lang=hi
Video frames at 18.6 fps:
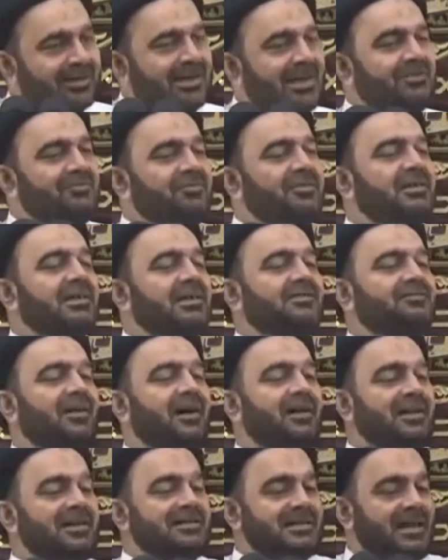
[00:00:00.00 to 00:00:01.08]
गिरवी
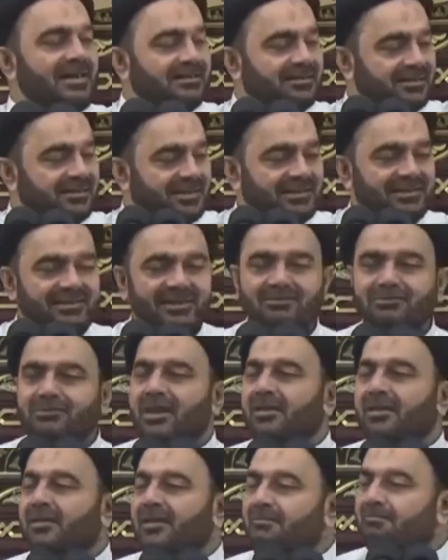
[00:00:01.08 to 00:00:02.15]
रखवाने जाते हैं तब
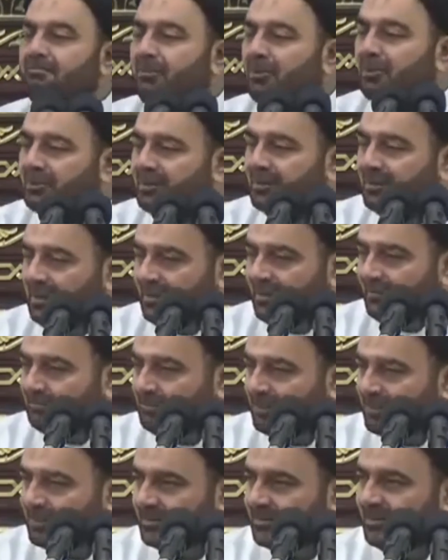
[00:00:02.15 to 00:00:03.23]
जाके एक पौदीने के
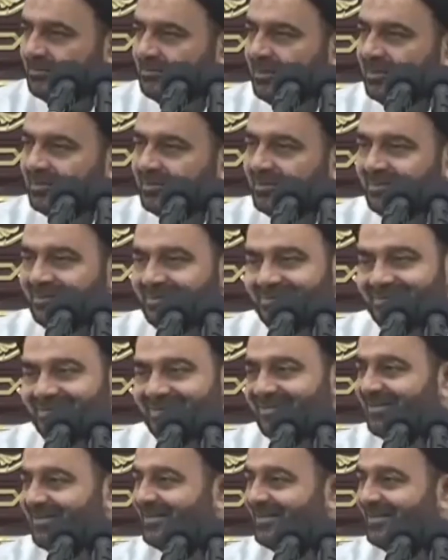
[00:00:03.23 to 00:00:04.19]
पत्ते मिलते हैं